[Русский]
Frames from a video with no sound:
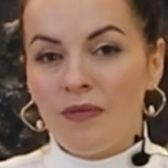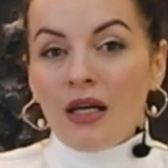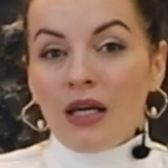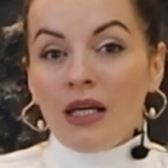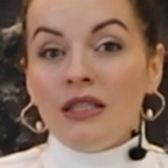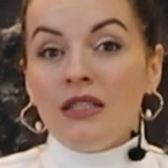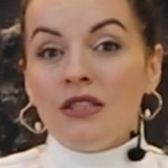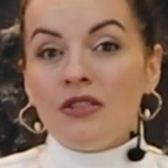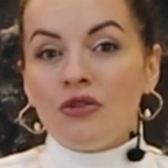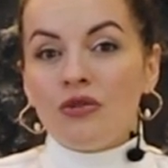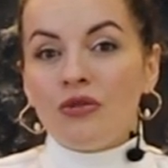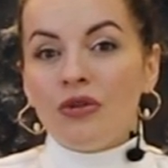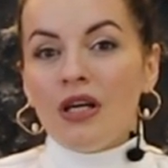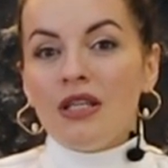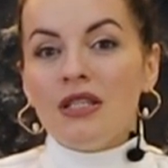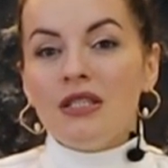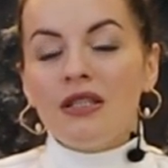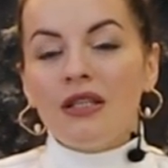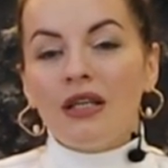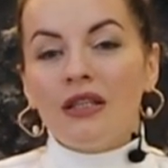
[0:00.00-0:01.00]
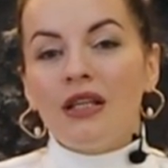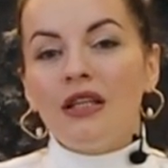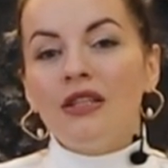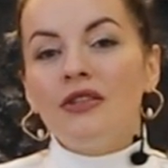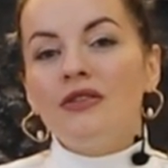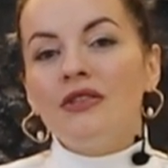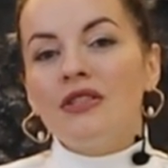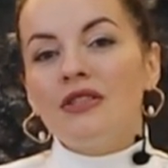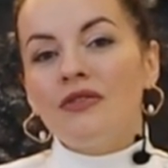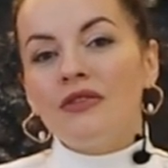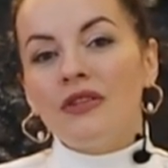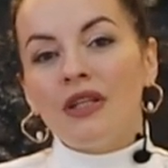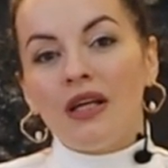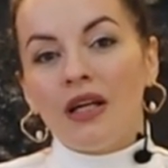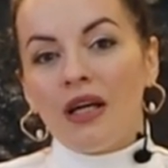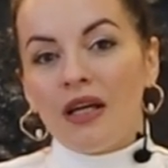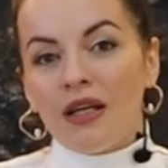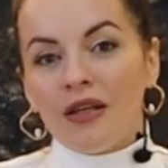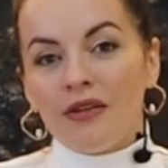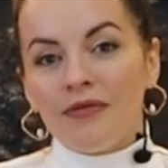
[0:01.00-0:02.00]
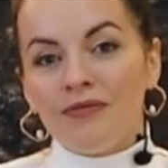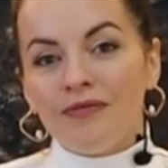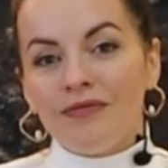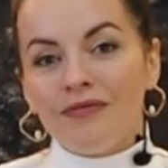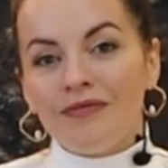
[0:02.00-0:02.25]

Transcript: К этой ситуации накладывается вторая.